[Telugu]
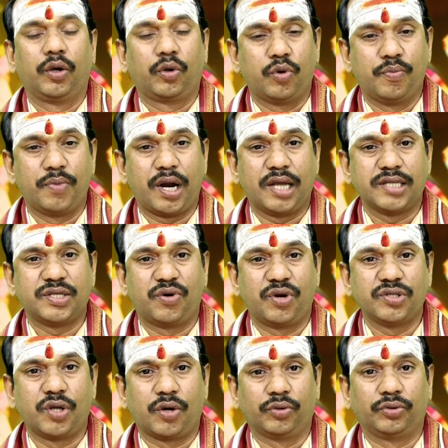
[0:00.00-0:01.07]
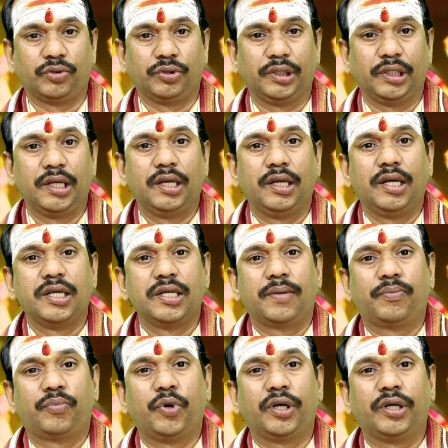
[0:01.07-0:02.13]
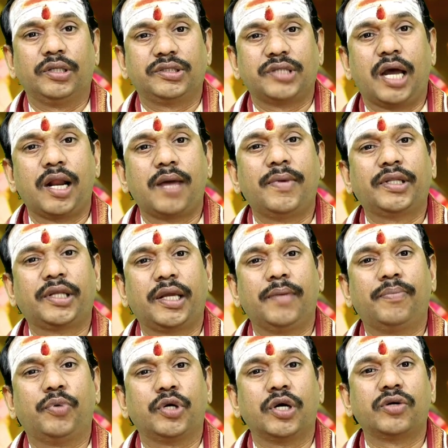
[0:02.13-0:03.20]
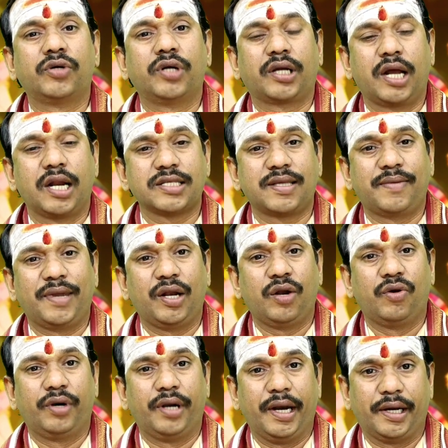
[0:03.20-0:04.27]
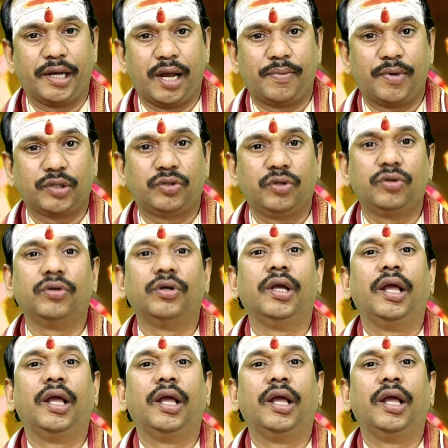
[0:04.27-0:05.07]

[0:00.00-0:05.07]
కుంభరాశి అవ్వడం జరుగుతుంది పుట్ చాలామందికి పుట్టినటువంటి కాల సమయంలో డేటా బర్తులు